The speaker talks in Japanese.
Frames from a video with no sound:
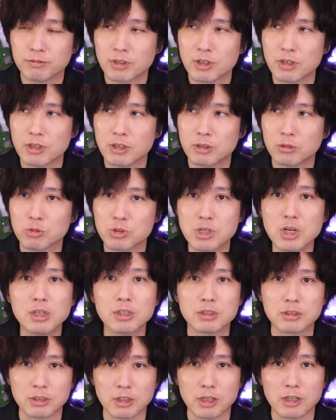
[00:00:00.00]
えーと、じゃあ
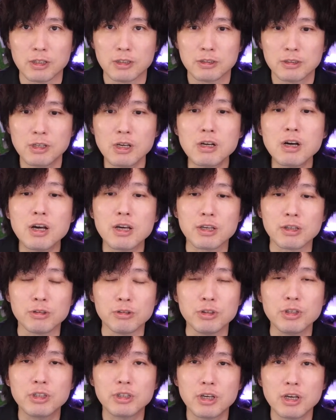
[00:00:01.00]
ですね、世界
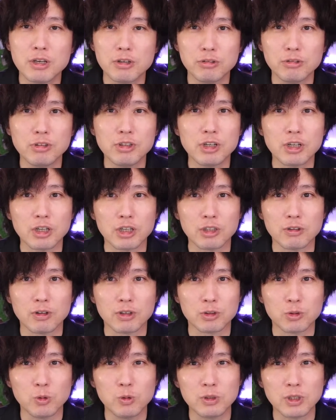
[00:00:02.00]
累計売上で
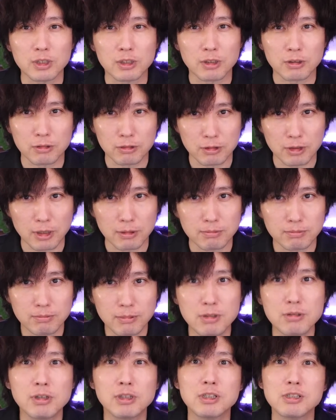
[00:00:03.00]
はどうなってくるかっ
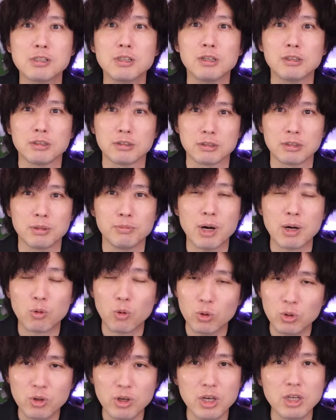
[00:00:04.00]
ていう話なんですが、まあ、
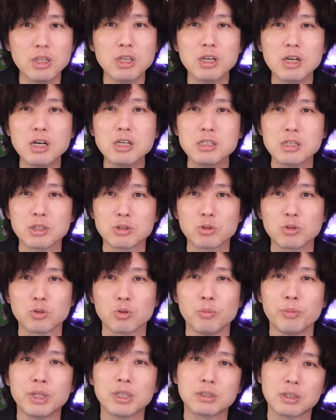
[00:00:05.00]
この辺に関してはちょっと
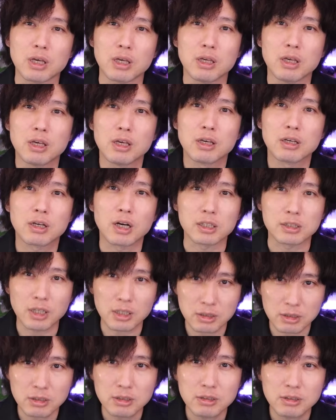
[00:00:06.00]
ごめんなさい。仮
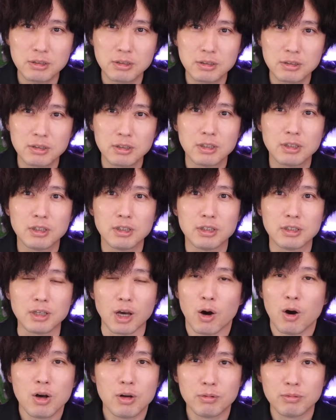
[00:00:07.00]
説い
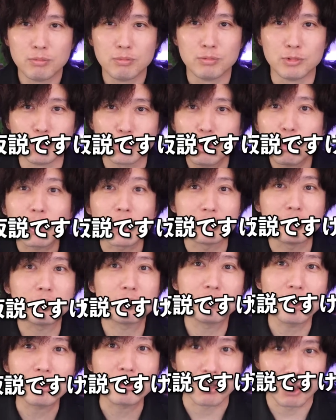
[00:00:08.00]
や、ずっと仮
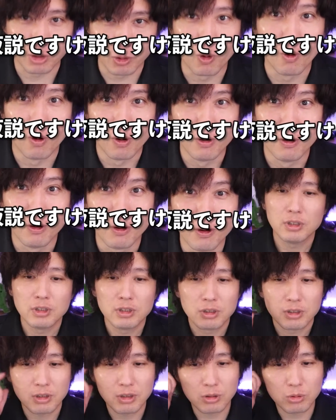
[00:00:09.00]
説だったけど、
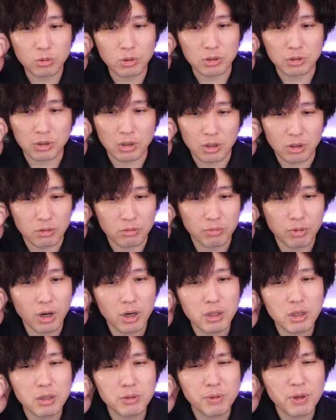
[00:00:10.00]
えっ、ー、とですね、
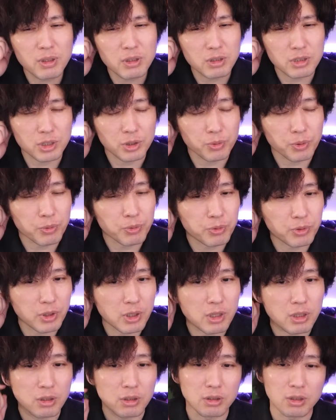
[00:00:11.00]
ファイナルファンタジー15っ